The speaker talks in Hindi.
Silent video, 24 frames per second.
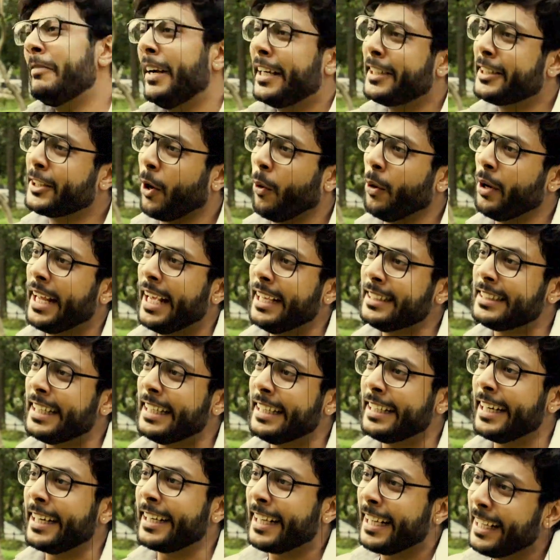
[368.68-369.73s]
विक्टोरिया
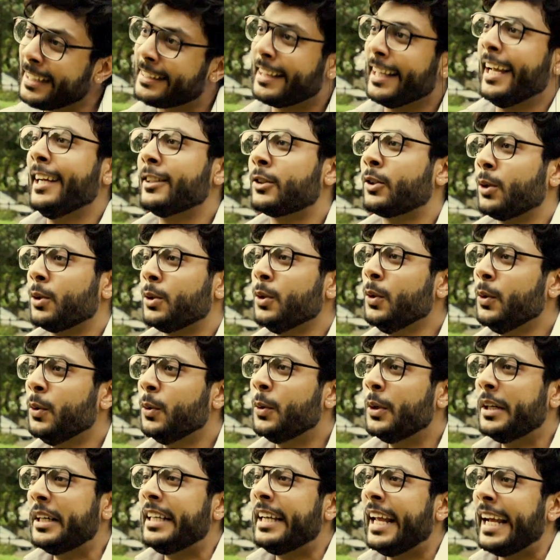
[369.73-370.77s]
सीक्रेट का दे तो दू
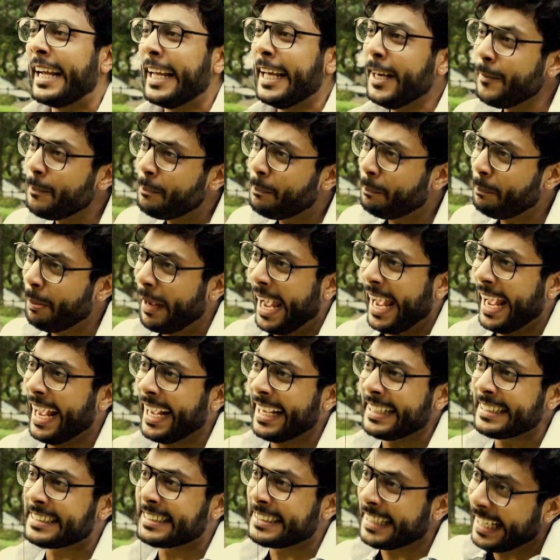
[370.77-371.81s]
लेकिन
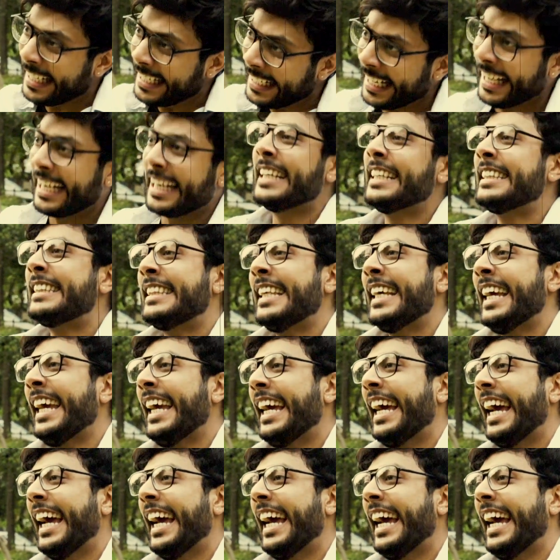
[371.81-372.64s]
पैसे लगते